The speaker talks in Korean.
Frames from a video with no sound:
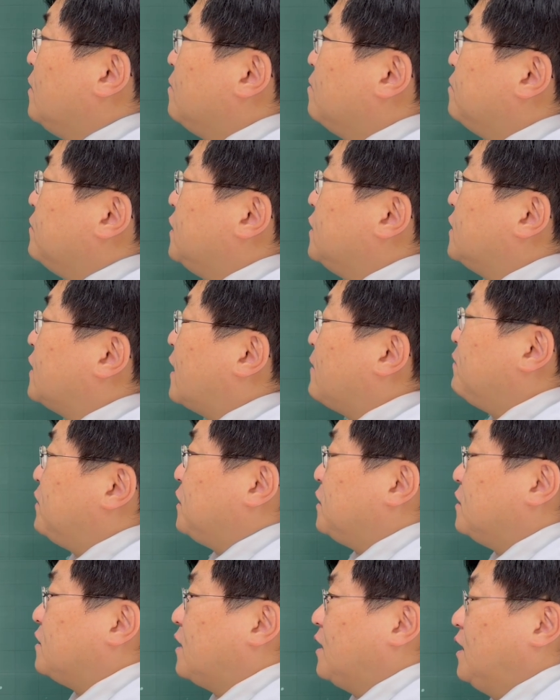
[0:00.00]

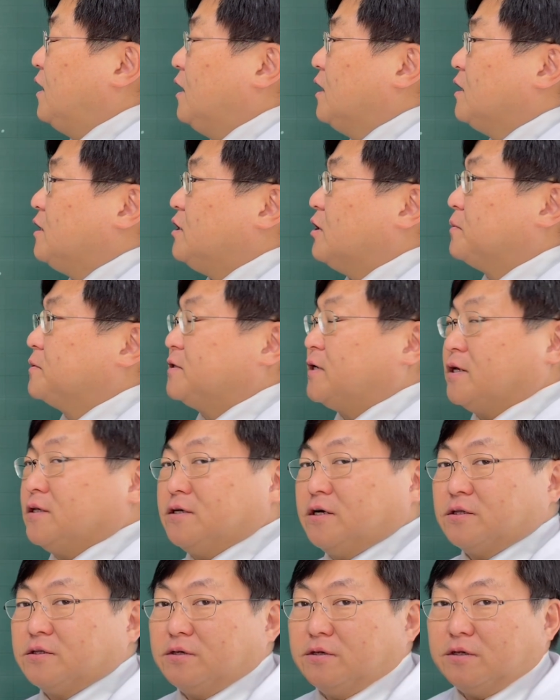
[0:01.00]
비타민이나 엽산
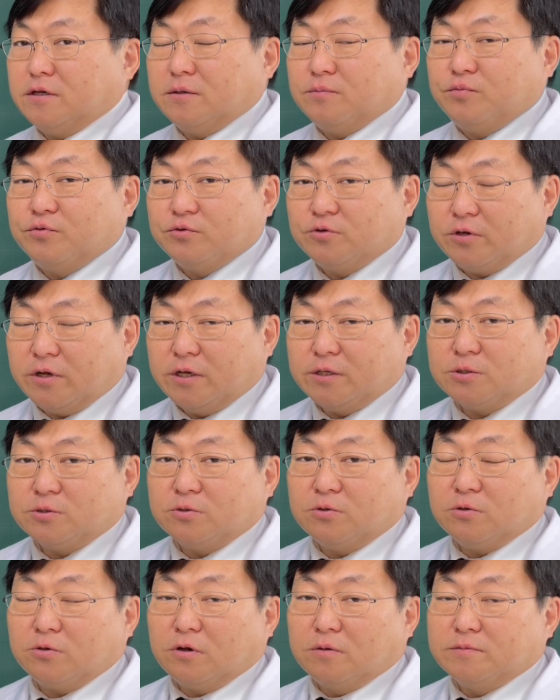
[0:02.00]
같은 게
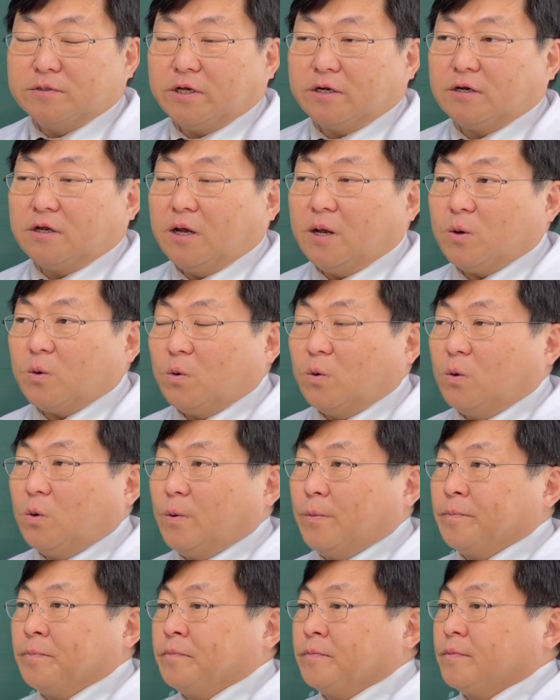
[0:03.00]
부족한지도 검사를
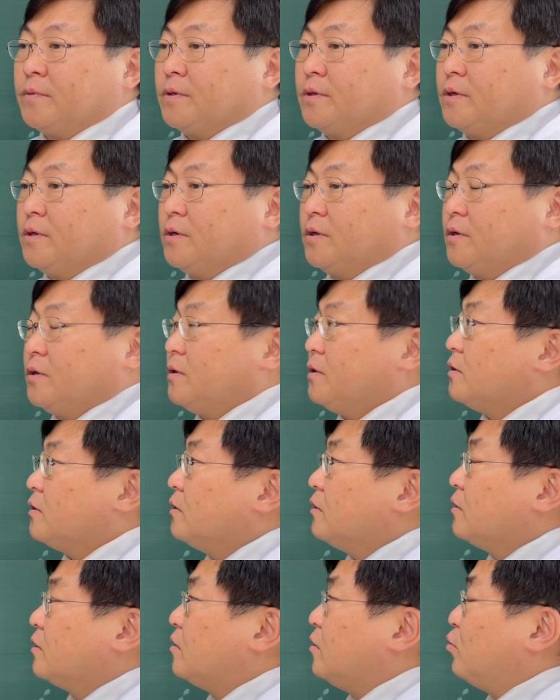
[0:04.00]
하고
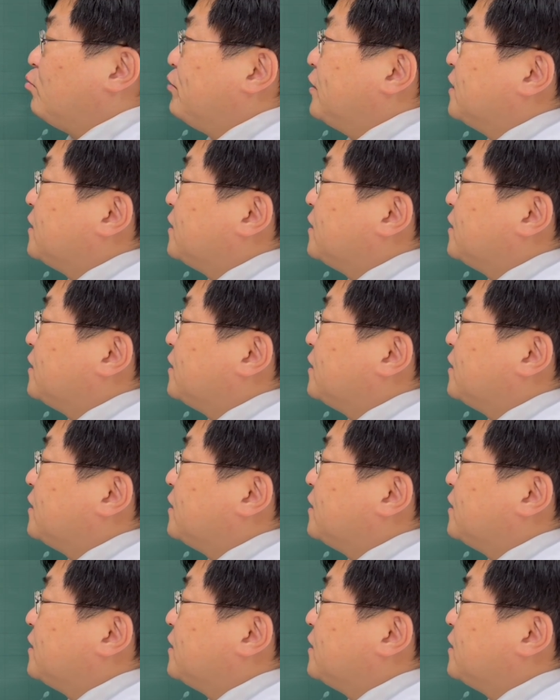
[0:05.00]
경우에